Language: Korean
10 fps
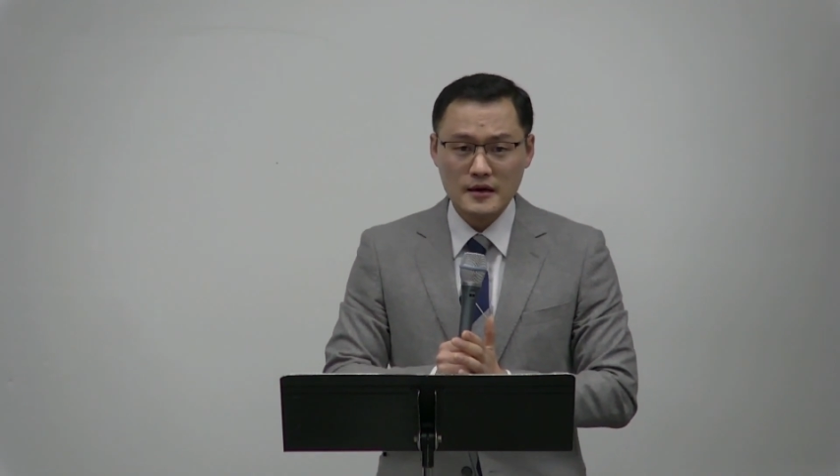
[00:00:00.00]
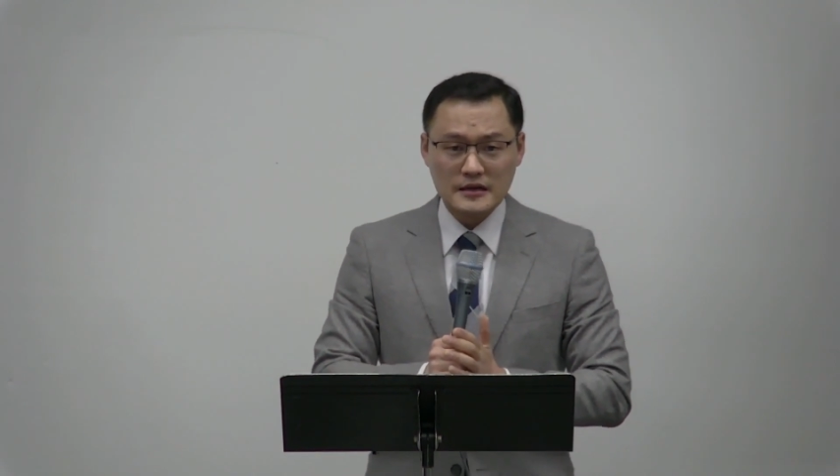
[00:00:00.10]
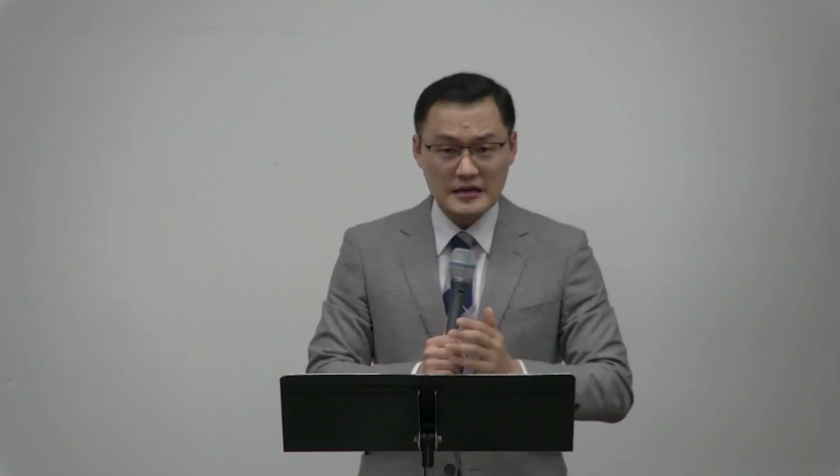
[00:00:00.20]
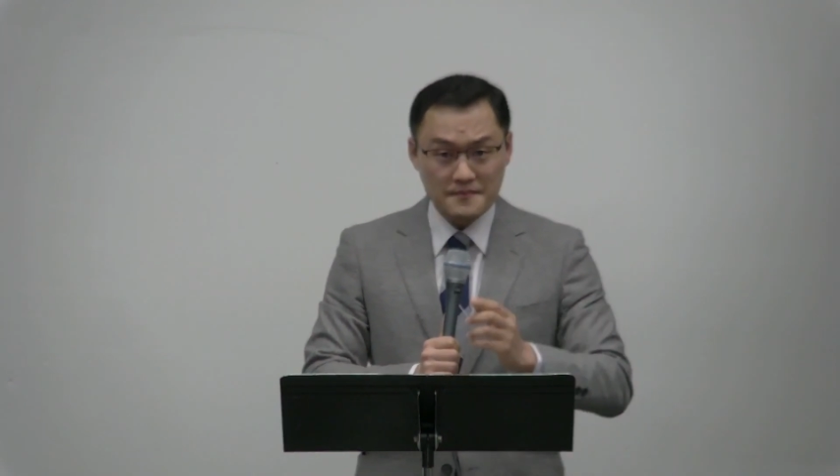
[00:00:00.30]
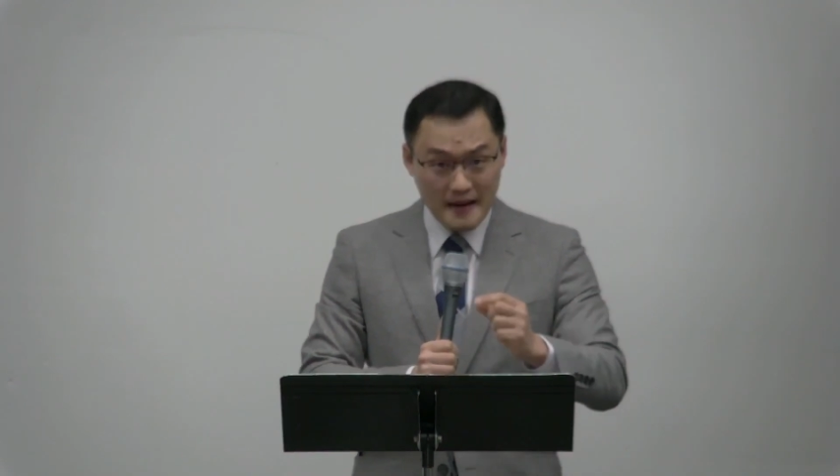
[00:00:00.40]

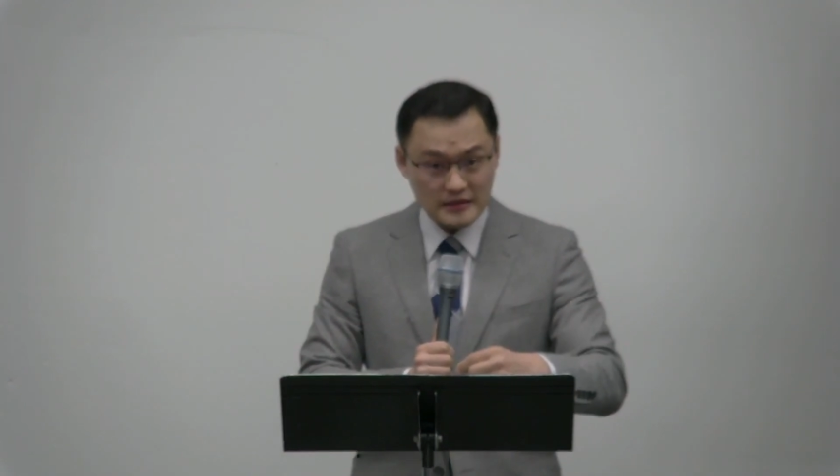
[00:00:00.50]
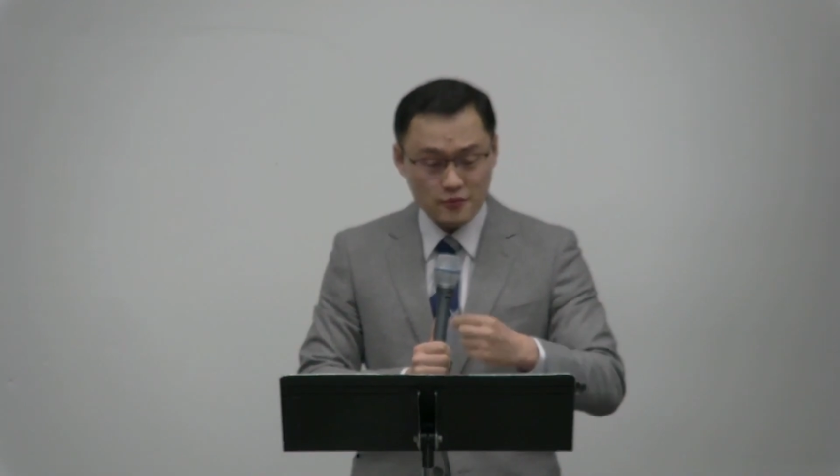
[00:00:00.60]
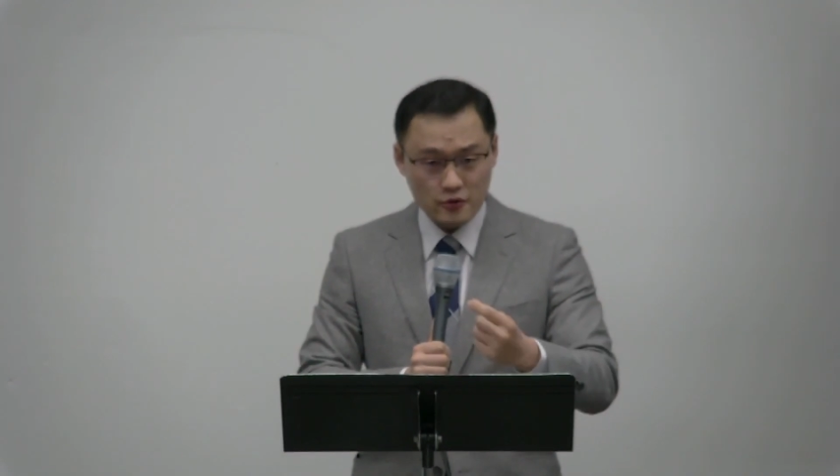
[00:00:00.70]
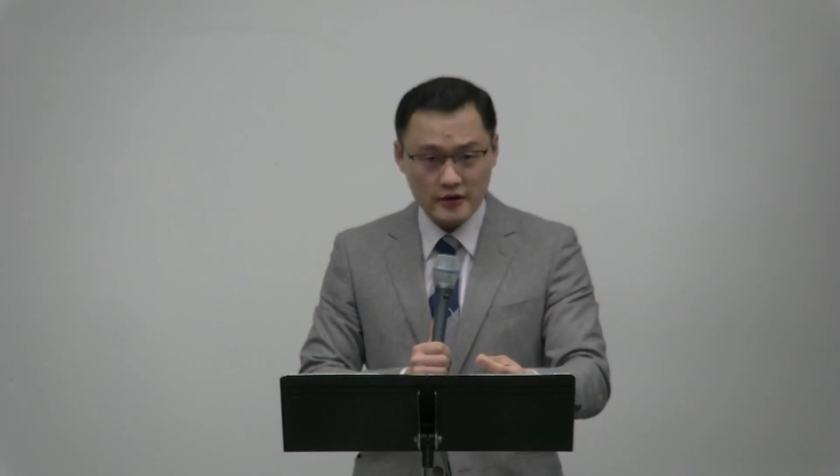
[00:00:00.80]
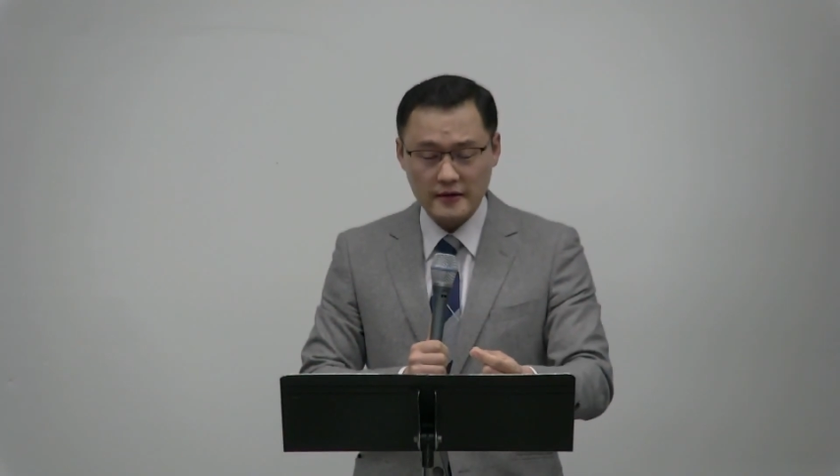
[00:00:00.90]
그
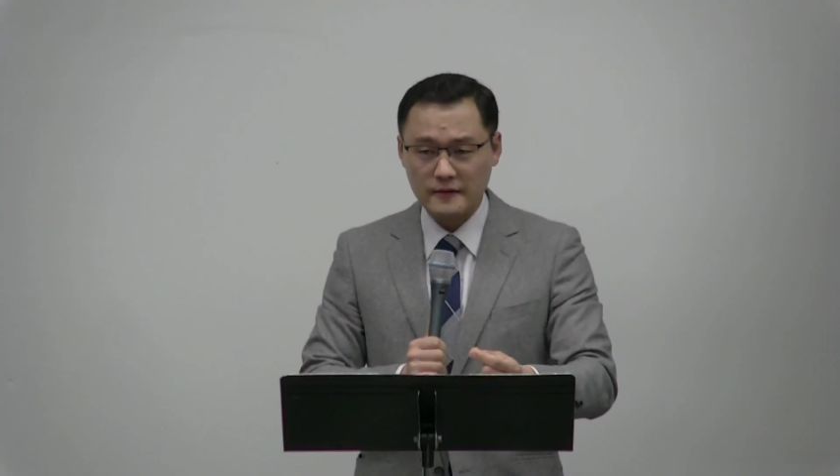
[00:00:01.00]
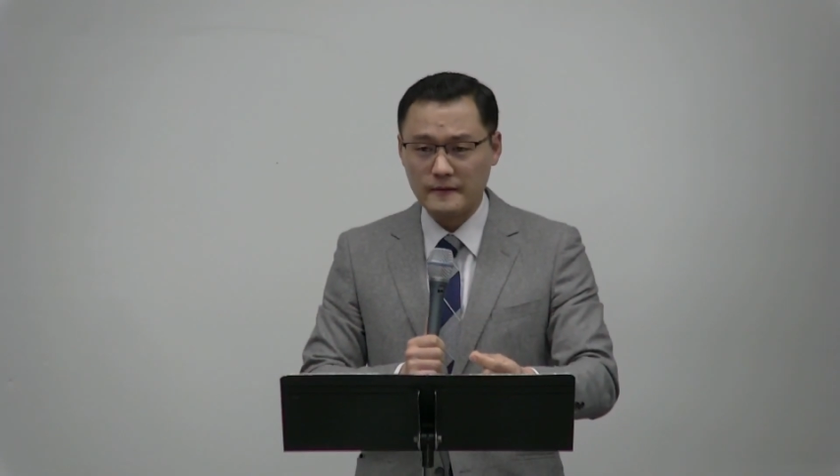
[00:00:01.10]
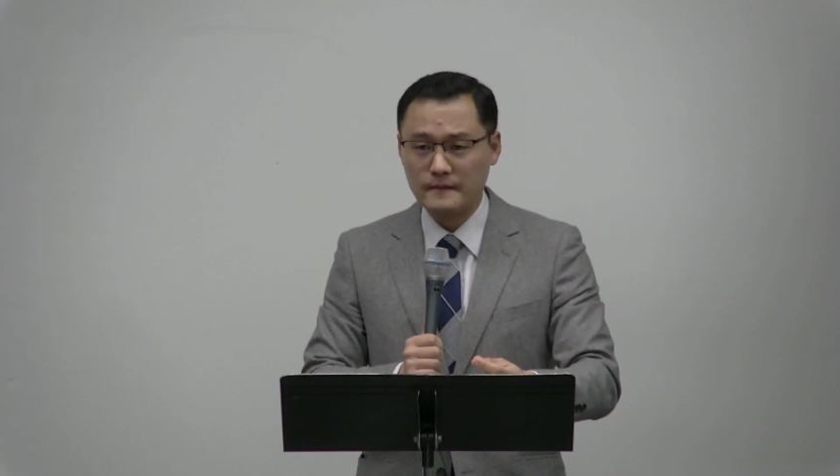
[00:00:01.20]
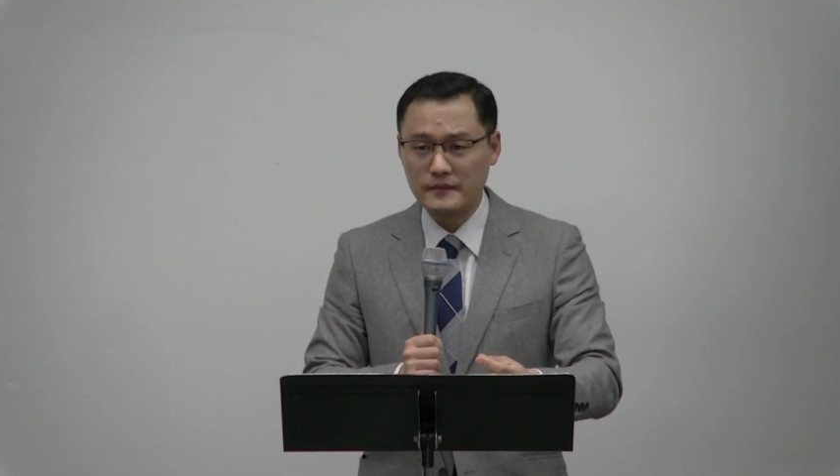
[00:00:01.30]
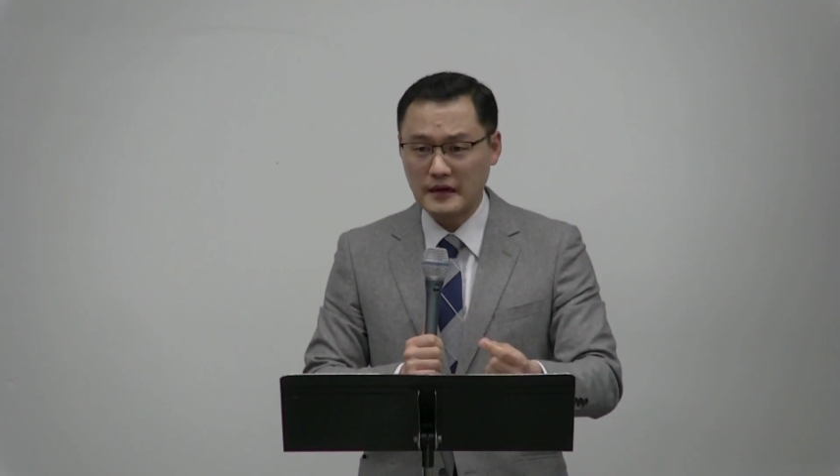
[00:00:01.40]
말씀으로 인하여
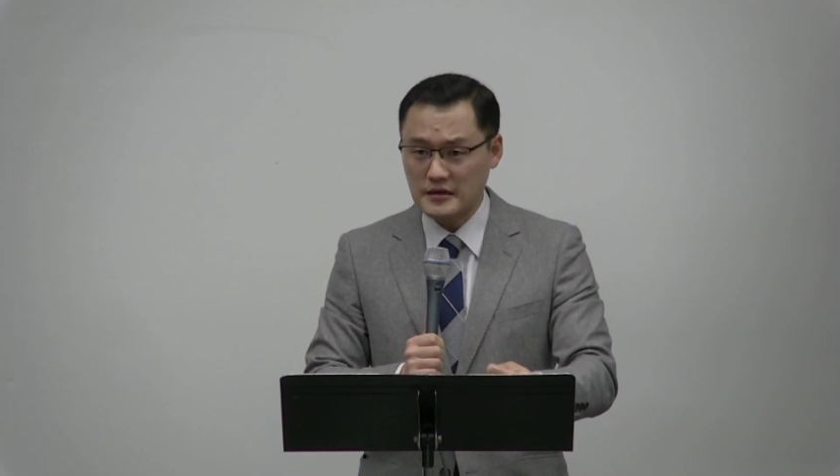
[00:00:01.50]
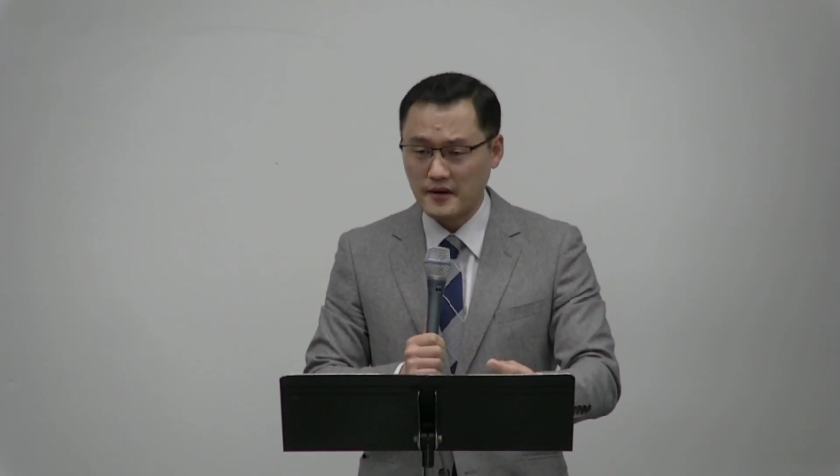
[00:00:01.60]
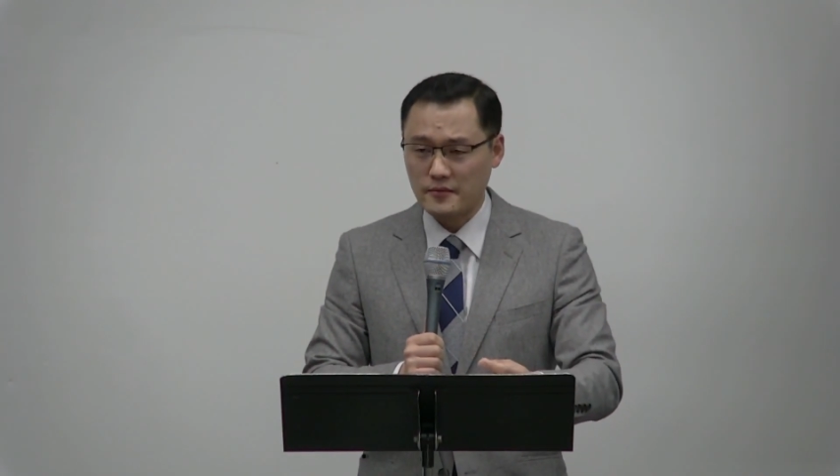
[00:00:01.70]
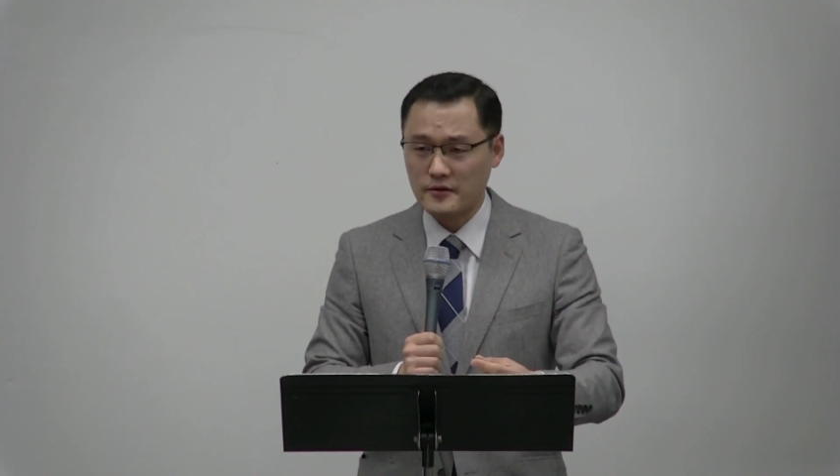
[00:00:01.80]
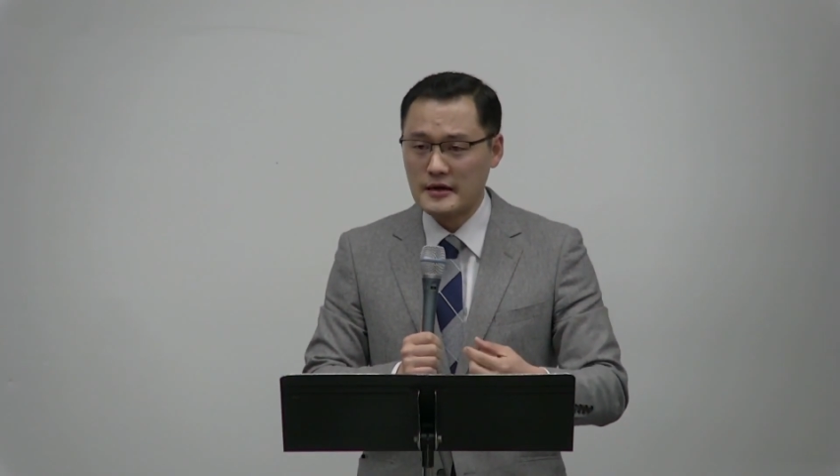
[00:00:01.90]
다시
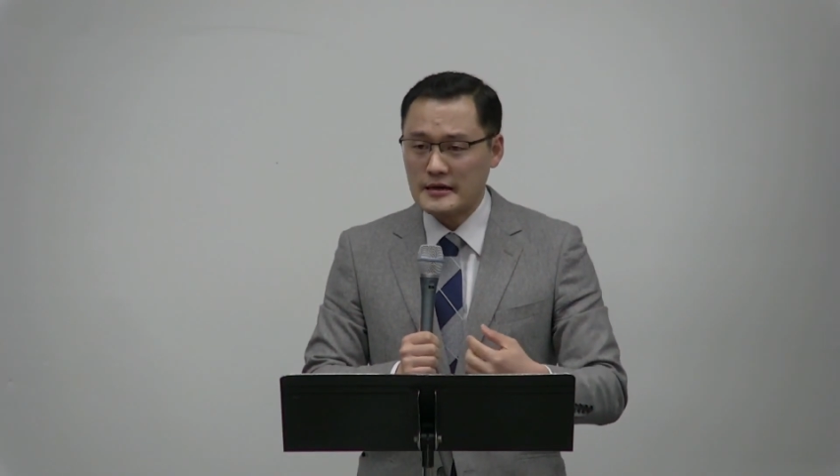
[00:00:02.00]
말하면